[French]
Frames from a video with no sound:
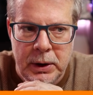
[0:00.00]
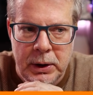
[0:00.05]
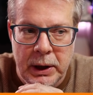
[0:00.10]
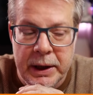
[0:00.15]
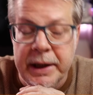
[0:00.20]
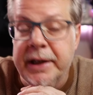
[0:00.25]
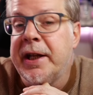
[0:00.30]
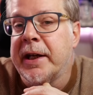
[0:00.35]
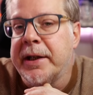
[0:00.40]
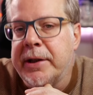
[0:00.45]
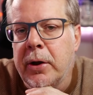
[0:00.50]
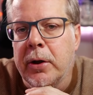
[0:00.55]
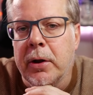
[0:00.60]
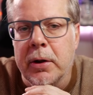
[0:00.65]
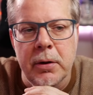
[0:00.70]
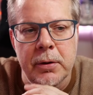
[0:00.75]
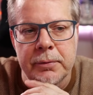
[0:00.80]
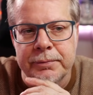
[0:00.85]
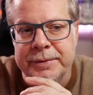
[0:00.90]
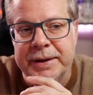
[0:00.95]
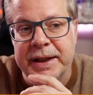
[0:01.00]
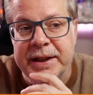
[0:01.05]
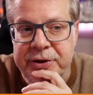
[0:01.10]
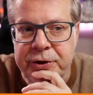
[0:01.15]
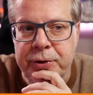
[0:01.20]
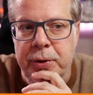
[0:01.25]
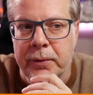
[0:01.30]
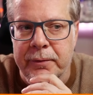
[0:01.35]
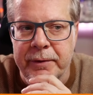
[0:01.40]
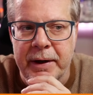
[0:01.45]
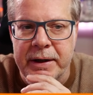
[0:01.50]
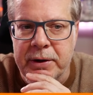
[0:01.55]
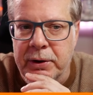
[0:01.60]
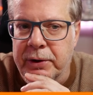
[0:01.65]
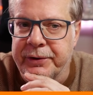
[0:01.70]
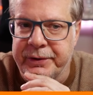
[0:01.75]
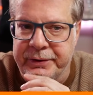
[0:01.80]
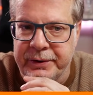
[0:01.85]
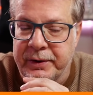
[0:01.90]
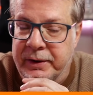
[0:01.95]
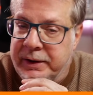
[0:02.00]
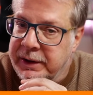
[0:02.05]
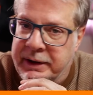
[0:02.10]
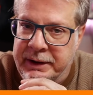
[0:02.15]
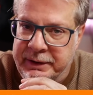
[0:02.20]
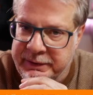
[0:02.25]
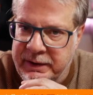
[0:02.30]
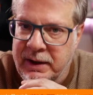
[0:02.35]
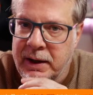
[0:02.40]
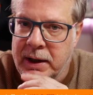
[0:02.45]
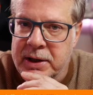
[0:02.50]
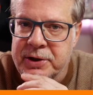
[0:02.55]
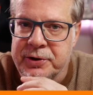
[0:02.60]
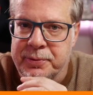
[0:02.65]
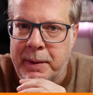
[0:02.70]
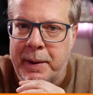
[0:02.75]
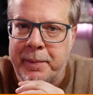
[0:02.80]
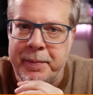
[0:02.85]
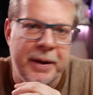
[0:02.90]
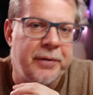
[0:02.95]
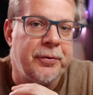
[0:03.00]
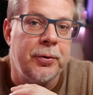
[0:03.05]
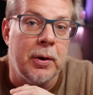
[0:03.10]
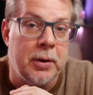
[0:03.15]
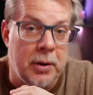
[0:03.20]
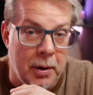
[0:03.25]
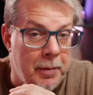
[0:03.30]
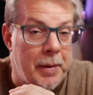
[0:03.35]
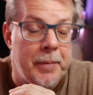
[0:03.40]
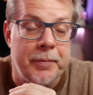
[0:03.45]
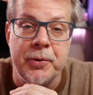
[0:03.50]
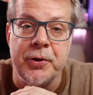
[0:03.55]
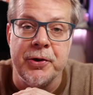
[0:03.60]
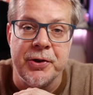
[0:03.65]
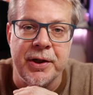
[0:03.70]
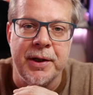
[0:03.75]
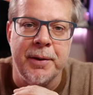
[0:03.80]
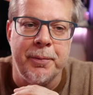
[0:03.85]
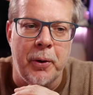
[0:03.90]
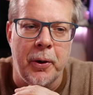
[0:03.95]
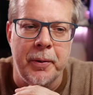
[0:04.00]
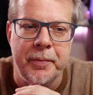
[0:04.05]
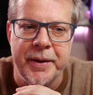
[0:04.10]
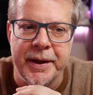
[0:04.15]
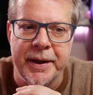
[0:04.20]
Et d'ailleurs, dès que je suis en vacances, et c'est là que je m'aperçois quand même que j'ai des problèmes